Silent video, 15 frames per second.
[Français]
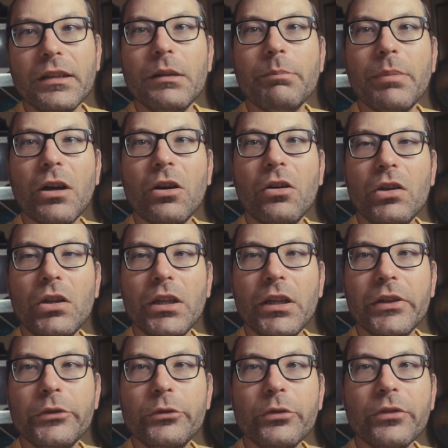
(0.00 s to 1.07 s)
les paroles
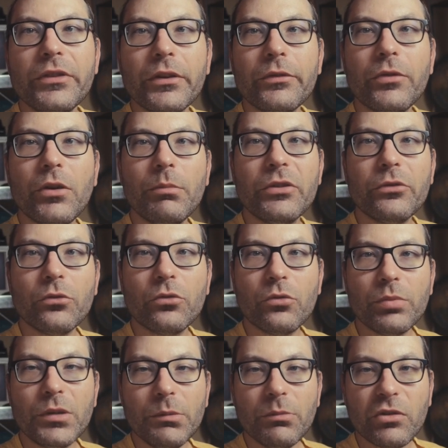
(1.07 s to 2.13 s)
et d'autres informations
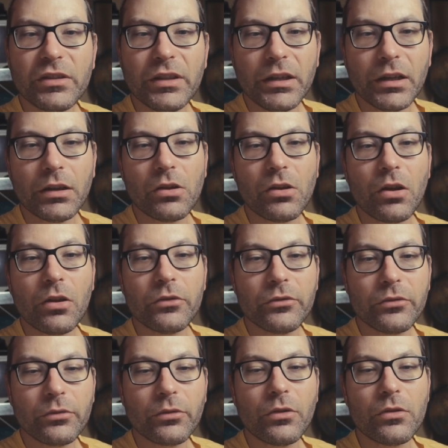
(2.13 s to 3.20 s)
complémentaires euh,
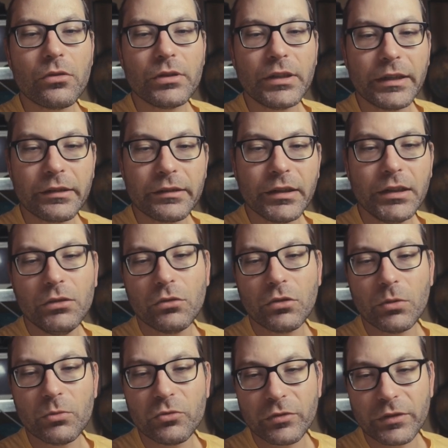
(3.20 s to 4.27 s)
sur la cassette, donc
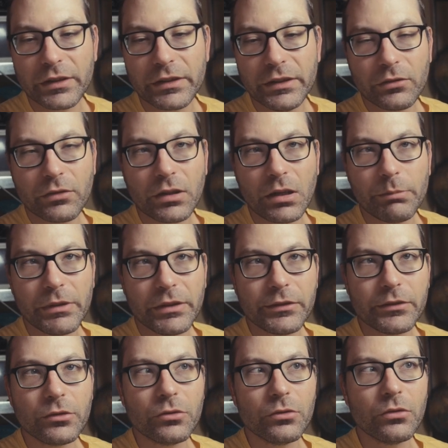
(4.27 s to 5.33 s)
comme je vous ai dit, sur la
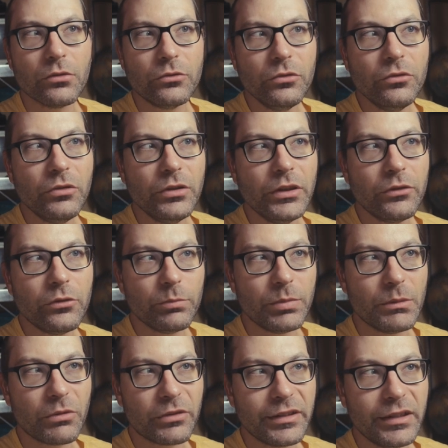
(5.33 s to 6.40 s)
piste de données
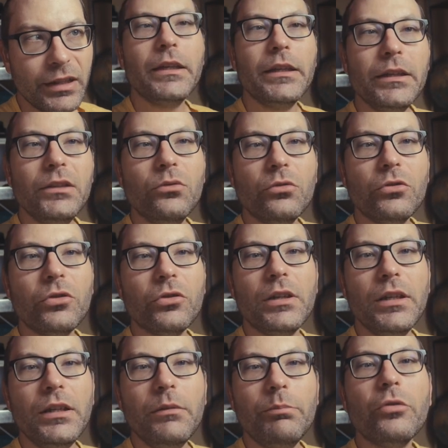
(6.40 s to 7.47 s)
supplémentaires. Et donc
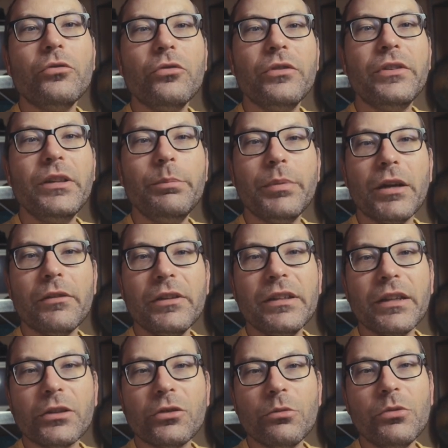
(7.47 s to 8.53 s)
les prototypes avaient
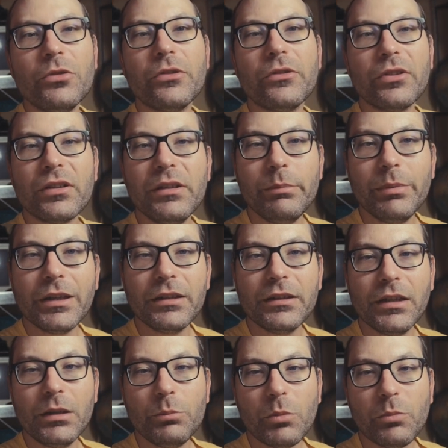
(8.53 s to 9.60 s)
directement une sortie
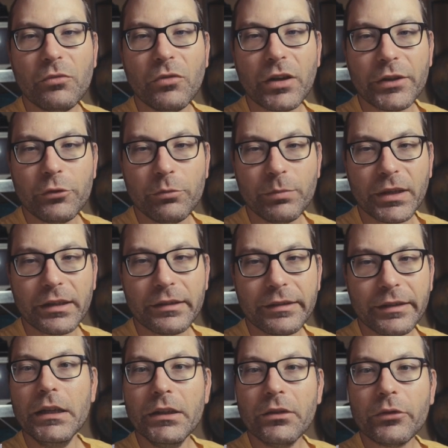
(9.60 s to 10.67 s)
Péritel pour pouvoir récupérer
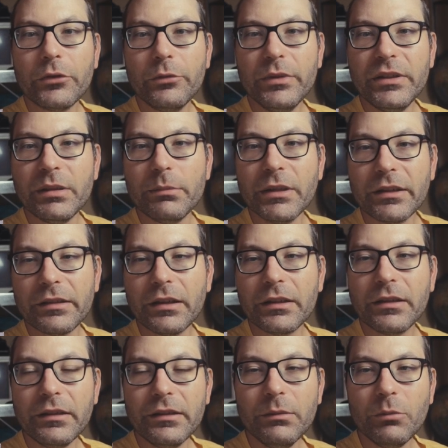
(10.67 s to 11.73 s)
ça. Et ensuite, et eh bien, ça
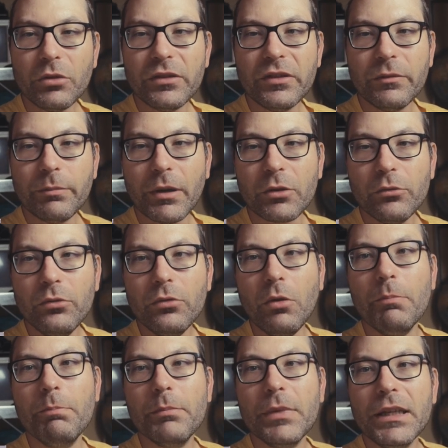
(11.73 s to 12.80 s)
a quasiment disparu,
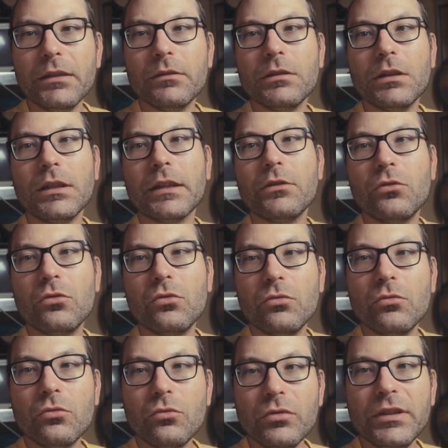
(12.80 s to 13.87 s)
mais la
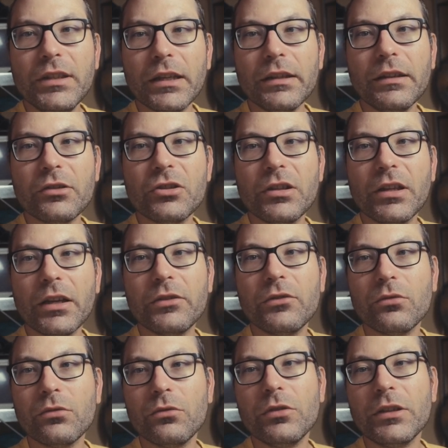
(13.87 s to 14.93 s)
toute dernière
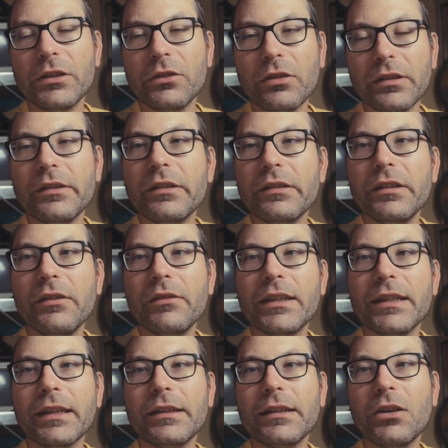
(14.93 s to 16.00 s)
génération de lecteurs DCC
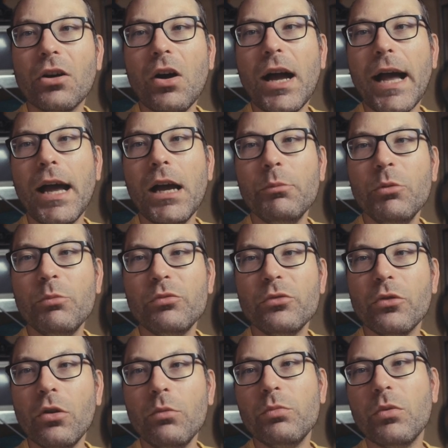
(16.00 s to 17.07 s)
avec un écran un peu
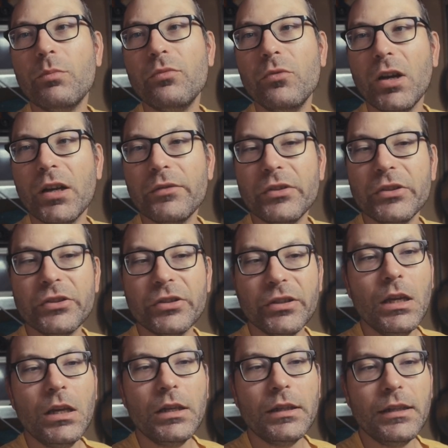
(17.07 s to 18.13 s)
plus grand pour pouvoir
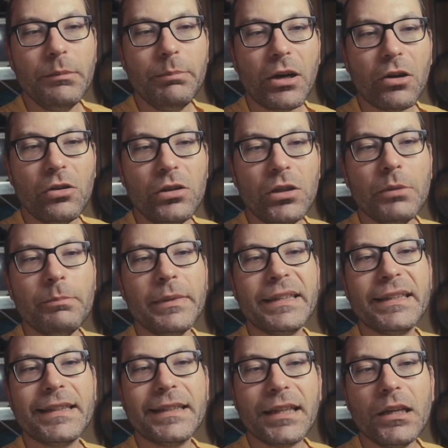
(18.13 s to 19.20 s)
afficher les paroles, mais
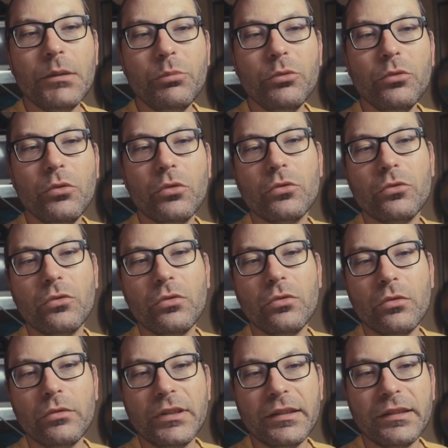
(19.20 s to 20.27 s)
très peu
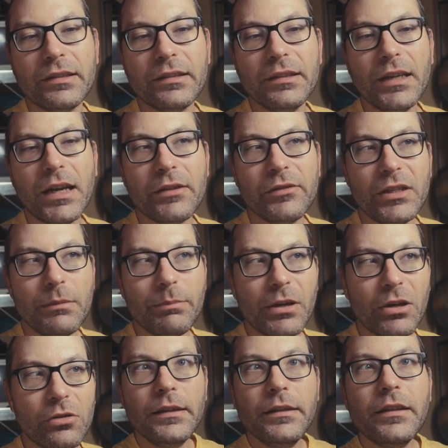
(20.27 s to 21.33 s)
de DCC avaient les
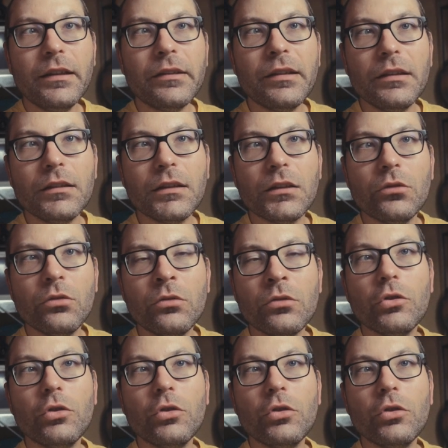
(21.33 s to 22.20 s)
paroles. Les cassettes, donc,